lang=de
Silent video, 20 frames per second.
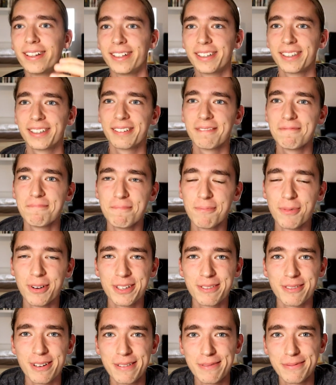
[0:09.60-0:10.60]
Ich
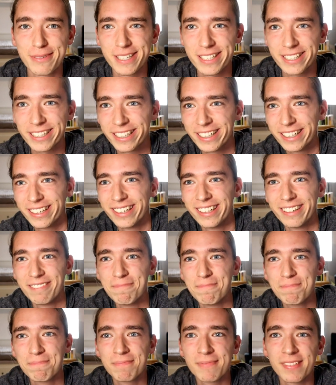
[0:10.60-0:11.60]
muss mal ein
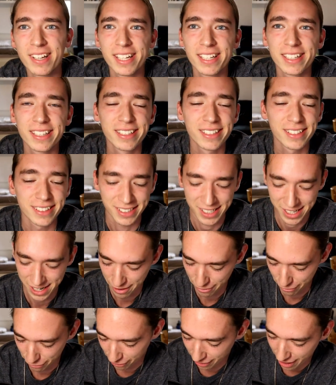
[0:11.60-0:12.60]
bisschen
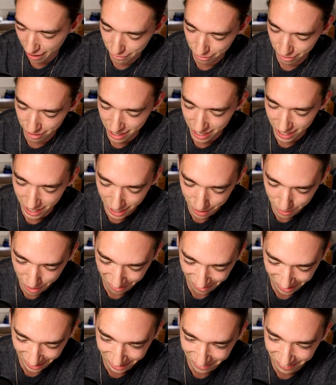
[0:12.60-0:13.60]
frei von der
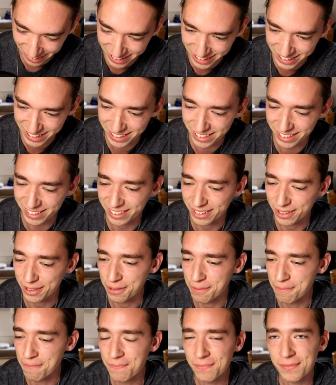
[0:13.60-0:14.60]
Leber weg was
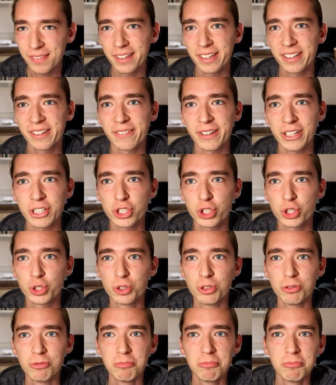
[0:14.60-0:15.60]
äh,
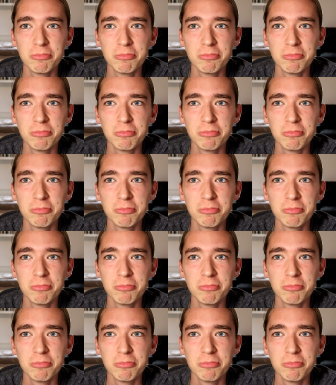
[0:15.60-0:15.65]
quatschen.